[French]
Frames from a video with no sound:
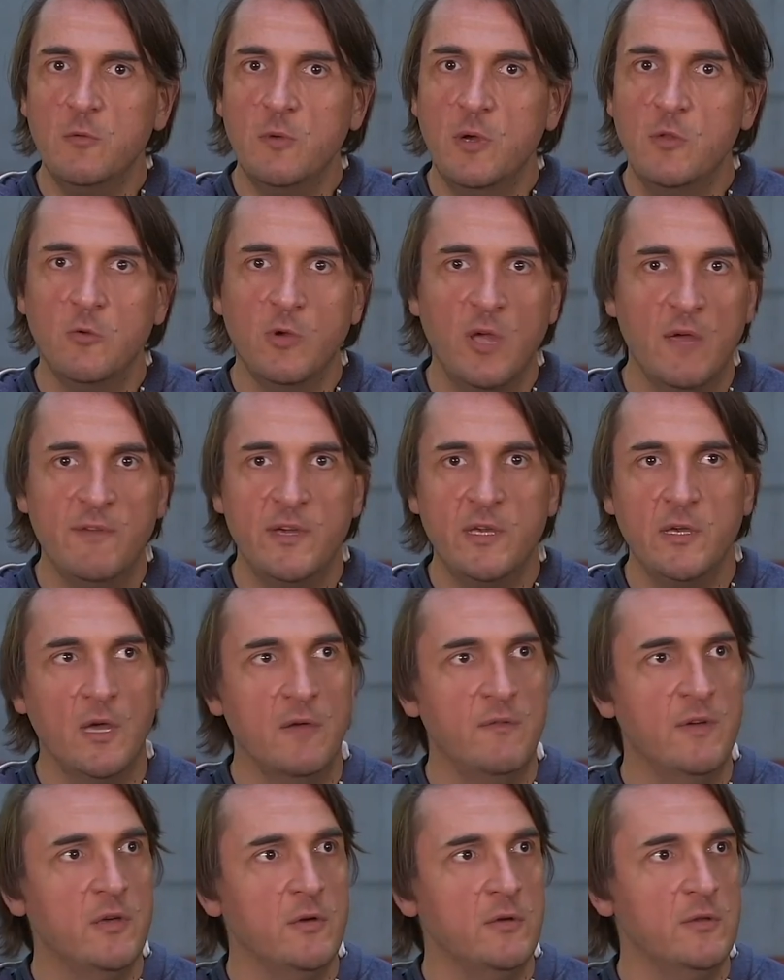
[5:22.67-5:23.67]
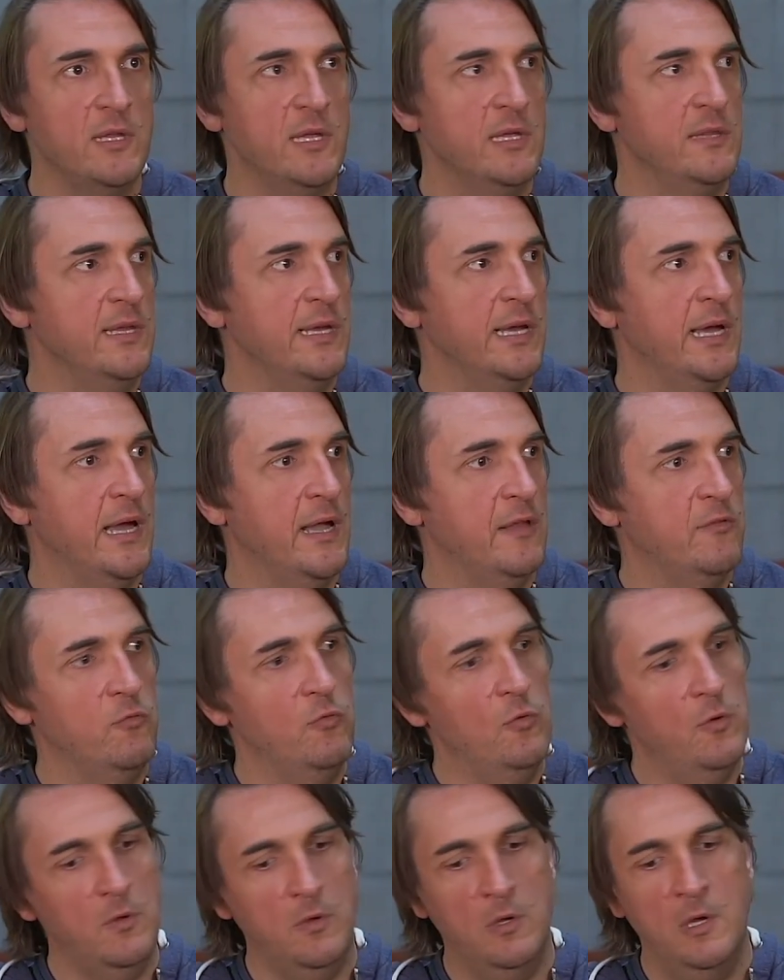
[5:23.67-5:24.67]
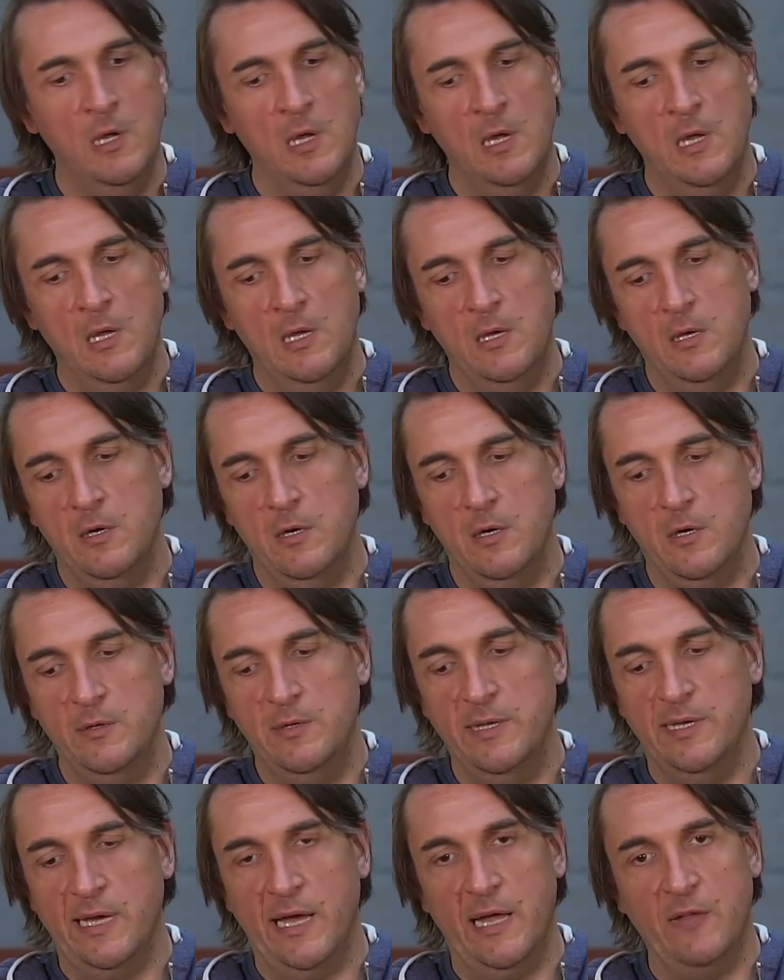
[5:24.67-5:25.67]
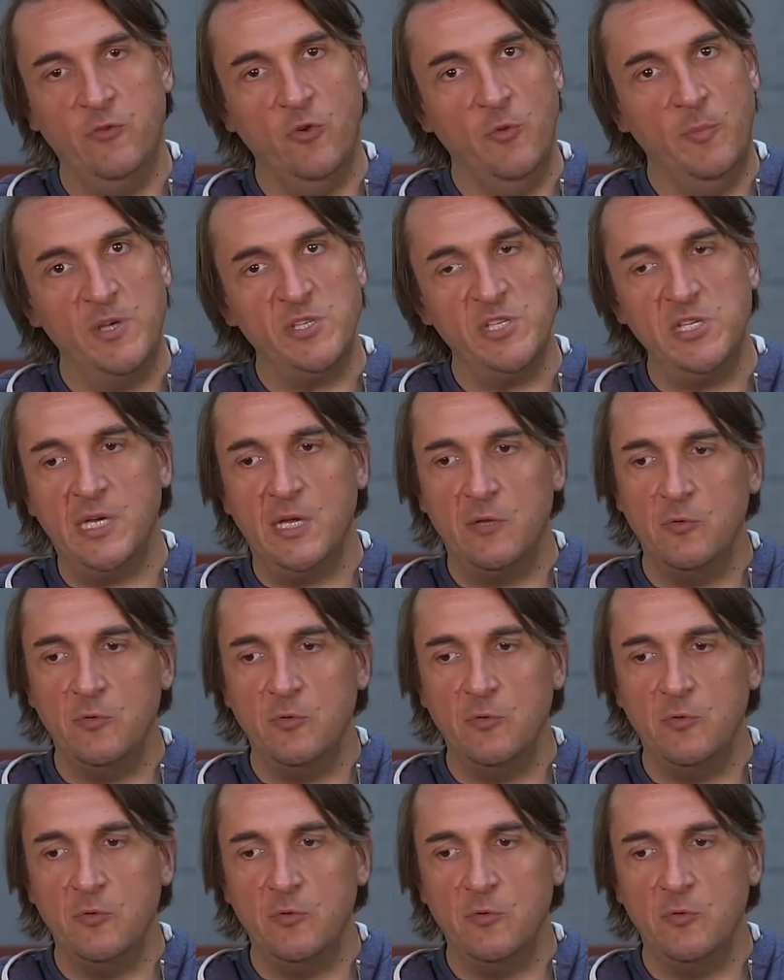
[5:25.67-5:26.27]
quoi, donc avec, avec des, créatures, des créatures magiques.